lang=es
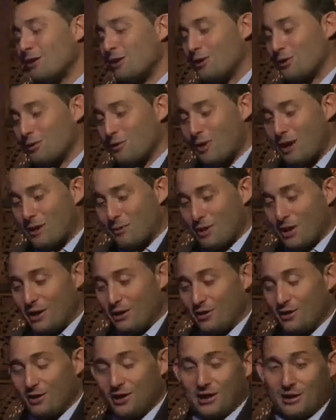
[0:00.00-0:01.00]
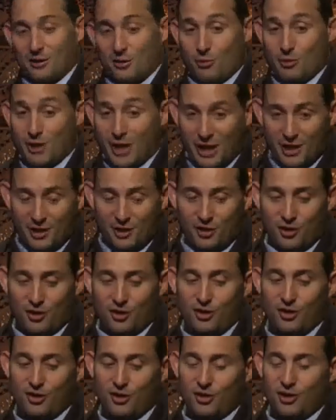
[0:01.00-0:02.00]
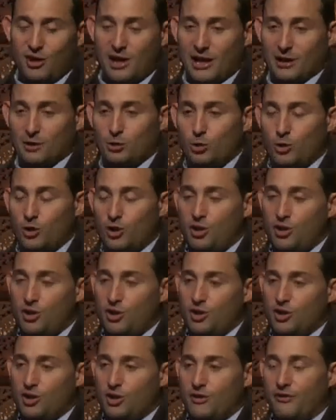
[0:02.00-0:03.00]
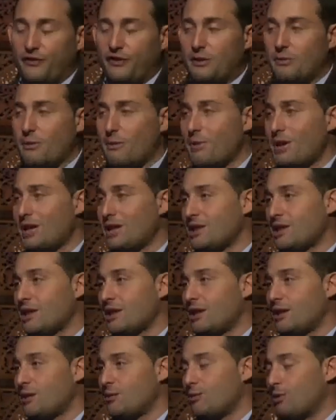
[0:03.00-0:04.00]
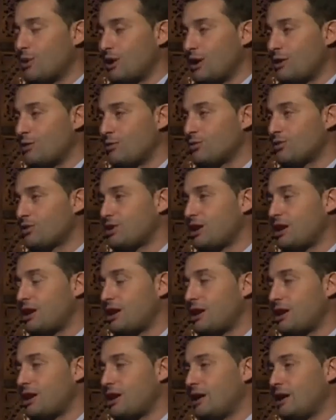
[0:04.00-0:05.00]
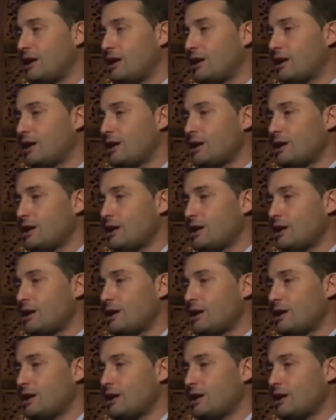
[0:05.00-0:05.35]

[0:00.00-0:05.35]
Con lo cual, bueno, el gobierno actuó firmemente, hubo una denuncia,